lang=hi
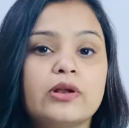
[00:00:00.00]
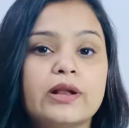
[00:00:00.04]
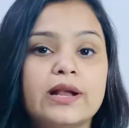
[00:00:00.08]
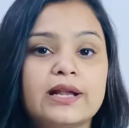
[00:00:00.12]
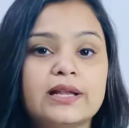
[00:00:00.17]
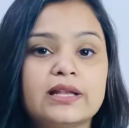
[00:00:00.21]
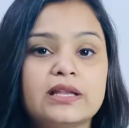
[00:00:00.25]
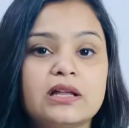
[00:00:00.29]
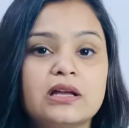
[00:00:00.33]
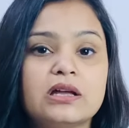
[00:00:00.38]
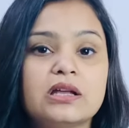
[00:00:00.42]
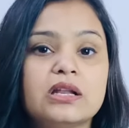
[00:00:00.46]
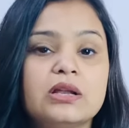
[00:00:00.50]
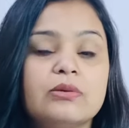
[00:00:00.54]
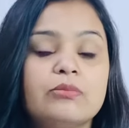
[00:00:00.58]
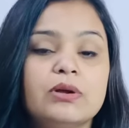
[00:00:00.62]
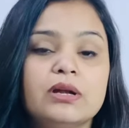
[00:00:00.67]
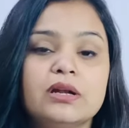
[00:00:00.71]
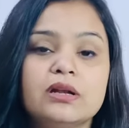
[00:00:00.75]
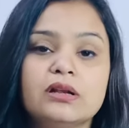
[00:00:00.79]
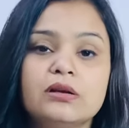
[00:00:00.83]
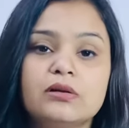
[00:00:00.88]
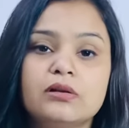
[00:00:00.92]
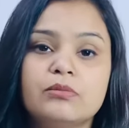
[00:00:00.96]
रेंट
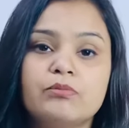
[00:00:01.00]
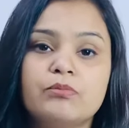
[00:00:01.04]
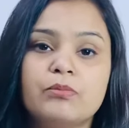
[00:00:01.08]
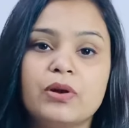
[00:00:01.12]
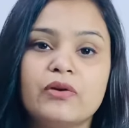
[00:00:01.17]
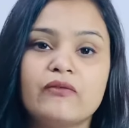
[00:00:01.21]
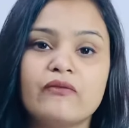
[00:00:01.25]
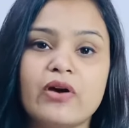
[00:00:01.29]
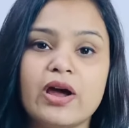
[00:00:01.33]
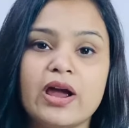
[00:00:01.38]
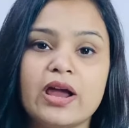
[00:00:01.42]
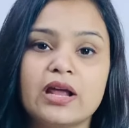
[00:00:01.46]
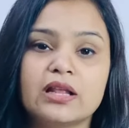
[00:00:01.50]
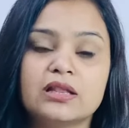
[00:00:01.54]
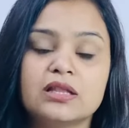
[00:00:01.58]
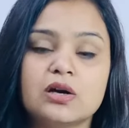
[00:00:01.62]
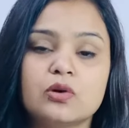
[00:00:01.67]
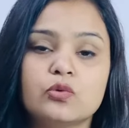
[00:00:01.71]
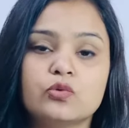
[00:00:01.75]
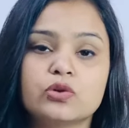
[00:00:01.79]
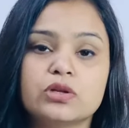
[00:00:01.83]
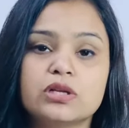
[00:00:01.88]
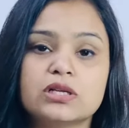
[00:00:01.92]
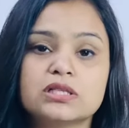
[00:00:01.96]
एग्रीमेंट बनवाया था
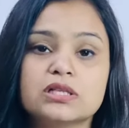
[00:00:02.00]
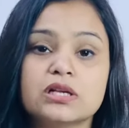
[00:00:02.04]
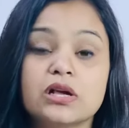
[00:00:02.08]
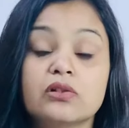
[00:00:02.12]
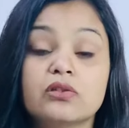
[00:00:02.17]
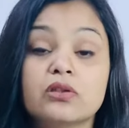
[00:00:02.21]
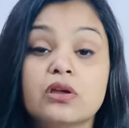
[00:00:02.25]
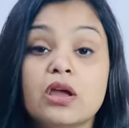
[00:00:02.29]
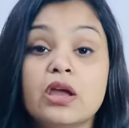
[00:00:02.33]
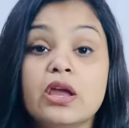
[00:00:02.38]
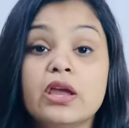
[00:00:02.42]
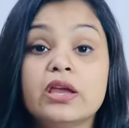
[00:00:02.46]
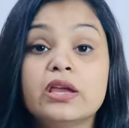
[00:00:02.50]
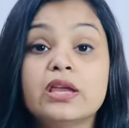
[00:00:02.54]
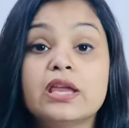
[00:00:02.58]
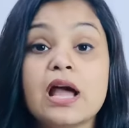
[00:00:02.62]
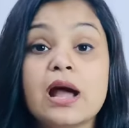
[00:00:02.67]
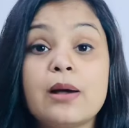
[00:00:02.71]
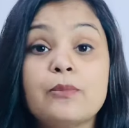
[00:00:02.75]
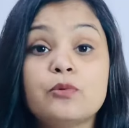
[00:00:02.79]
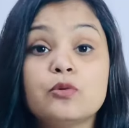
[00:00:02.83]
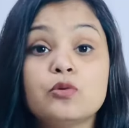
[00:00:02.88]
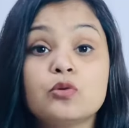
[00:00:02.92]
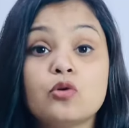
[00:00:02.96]
उनके साथ
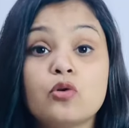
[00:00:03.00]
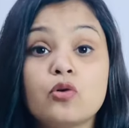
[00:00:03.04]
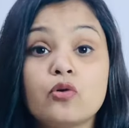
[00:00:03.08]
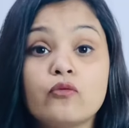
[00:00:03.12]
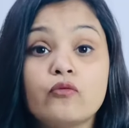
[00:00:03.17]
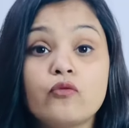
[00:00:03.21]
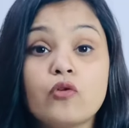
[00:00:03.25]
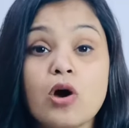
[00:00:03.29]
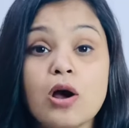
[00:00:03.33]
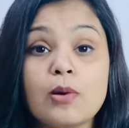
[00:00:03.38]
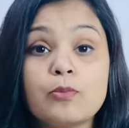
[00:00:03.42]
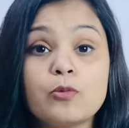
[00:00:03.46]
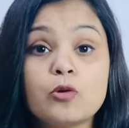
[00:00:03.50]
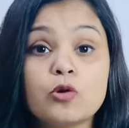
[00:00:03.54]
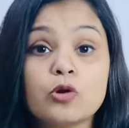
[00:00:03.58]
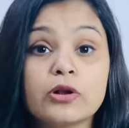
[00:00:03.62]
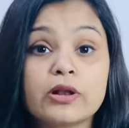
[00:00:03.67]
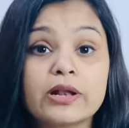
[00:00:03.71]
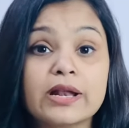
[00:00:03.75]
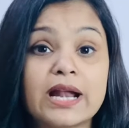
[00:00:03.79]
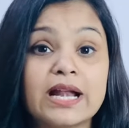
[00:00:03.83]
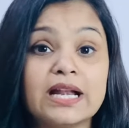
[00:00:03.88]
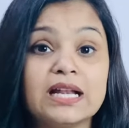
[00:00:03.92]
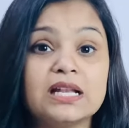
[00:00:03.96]
या आप उनको वो आपको
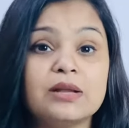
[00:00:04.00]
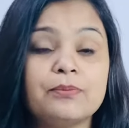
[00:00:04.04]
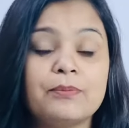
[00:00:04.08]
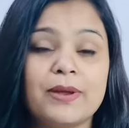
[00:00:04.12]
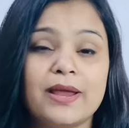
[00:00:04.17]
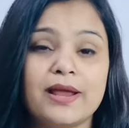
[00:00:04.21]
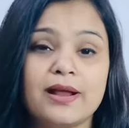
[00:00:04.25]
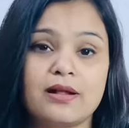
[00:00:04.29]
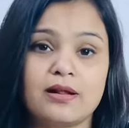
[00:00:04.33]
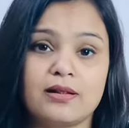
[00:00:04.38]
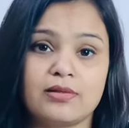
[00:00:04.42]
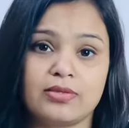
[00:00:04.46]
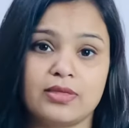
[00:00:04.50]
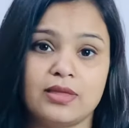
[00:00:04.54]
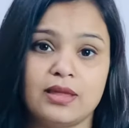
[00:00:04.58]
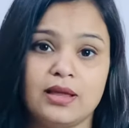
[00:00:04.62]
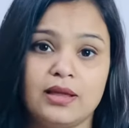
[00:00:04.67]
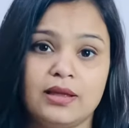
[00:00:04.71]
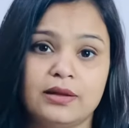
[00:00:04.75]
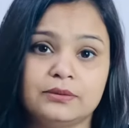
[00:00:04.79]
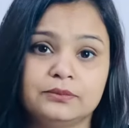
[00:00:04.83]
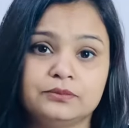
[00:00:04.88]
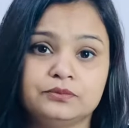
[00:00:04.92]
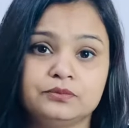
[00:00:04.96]
रेंट पे करते हैं